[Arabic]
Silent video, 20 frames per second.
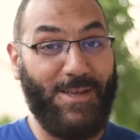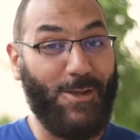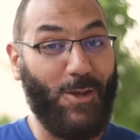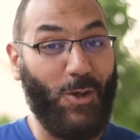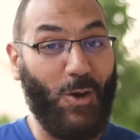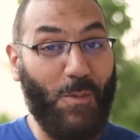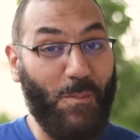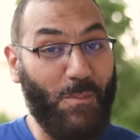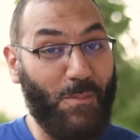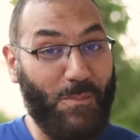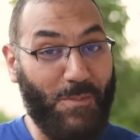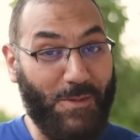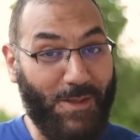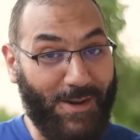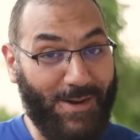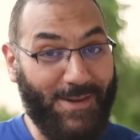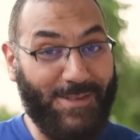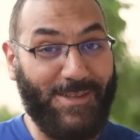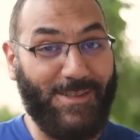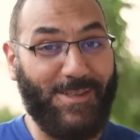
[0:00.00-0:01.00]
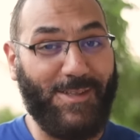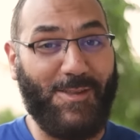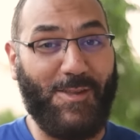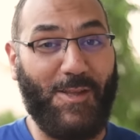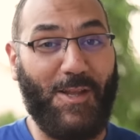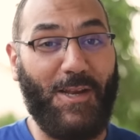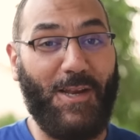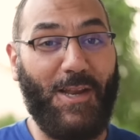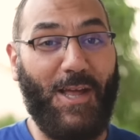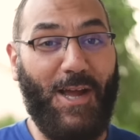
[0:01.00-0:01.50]
يا رب درجتي
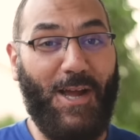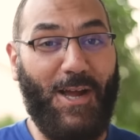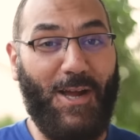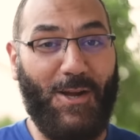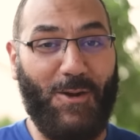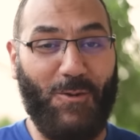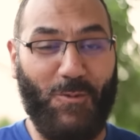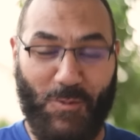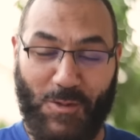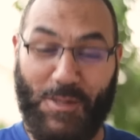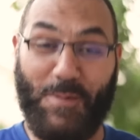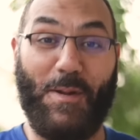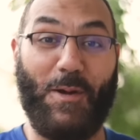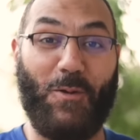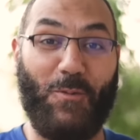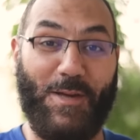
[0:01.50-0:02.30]
تتصلح وتبقى